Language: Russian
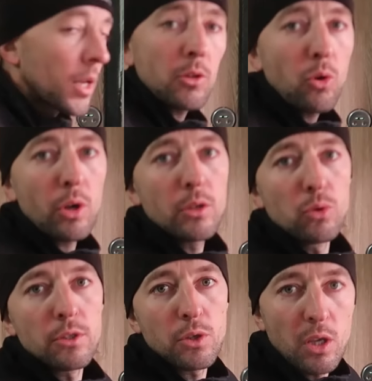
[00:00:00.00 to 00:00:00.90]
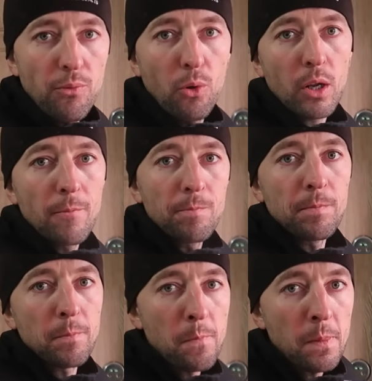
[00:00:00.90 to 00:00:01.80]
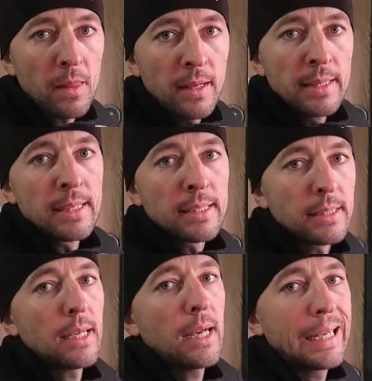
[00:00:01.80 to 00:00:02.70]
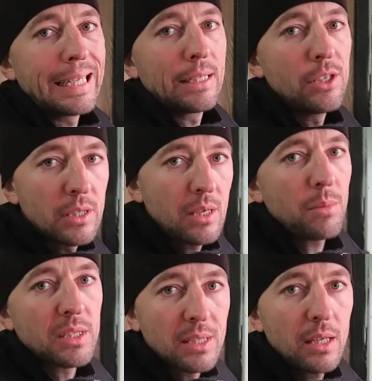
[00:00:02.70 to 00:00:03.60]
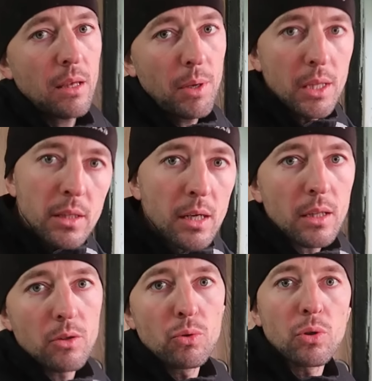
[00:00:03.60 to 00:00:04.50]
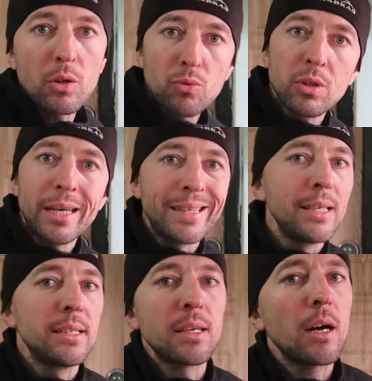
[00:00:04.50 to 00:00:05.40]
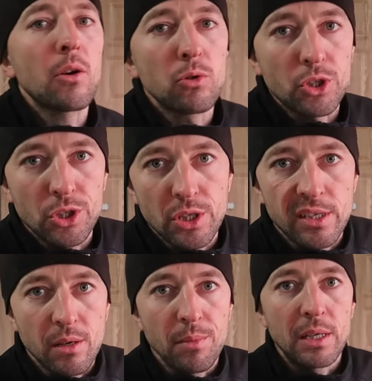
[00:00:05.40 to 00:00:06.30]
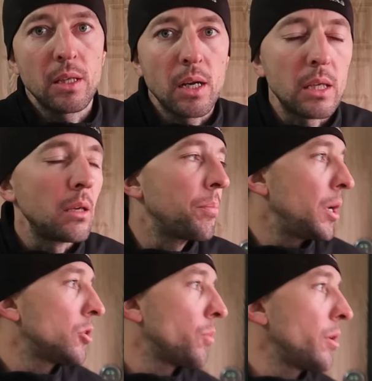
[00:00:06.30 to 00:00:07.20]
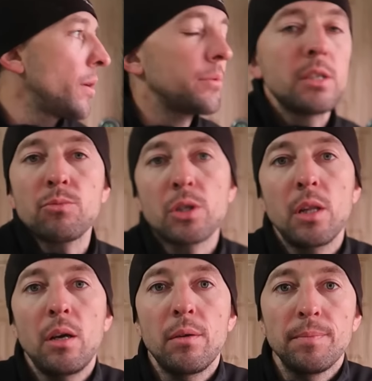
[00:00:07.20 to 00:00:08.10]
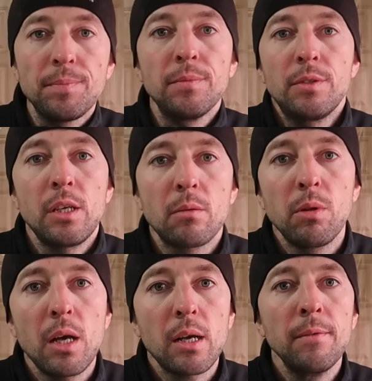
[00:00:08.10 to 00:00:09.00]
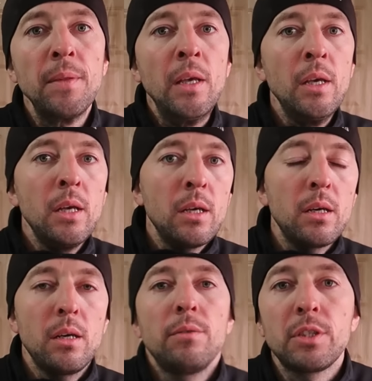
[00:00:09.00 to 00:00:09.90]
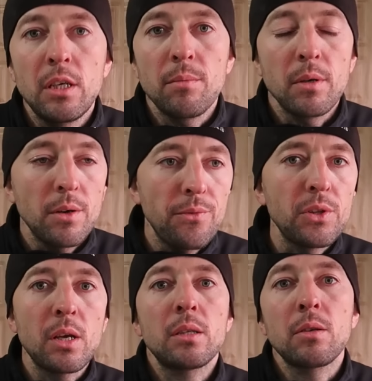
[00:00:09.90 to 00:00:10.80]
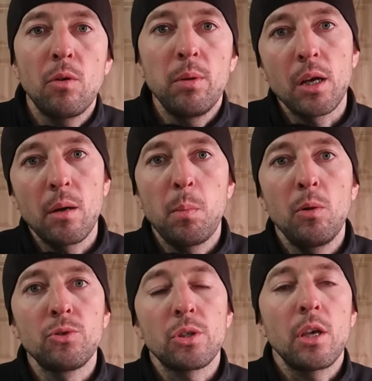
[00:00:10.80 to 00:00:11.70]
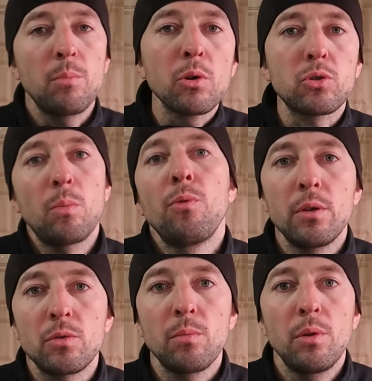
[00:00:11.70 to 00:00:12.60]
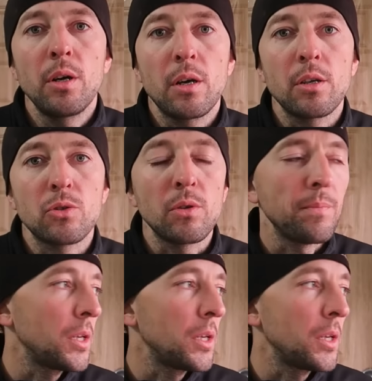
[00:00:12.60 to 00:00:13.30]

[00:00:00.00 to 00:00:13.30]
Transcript: которые идут в светофор за низкими ценами, они, наверное, идут туда не из-за хорошей жизни, мои дорогие. Поэтому я вам всем желаю всех благ, э, всем э, финансового благополучия. Дай Бог, чтобы у вас все было хорошо.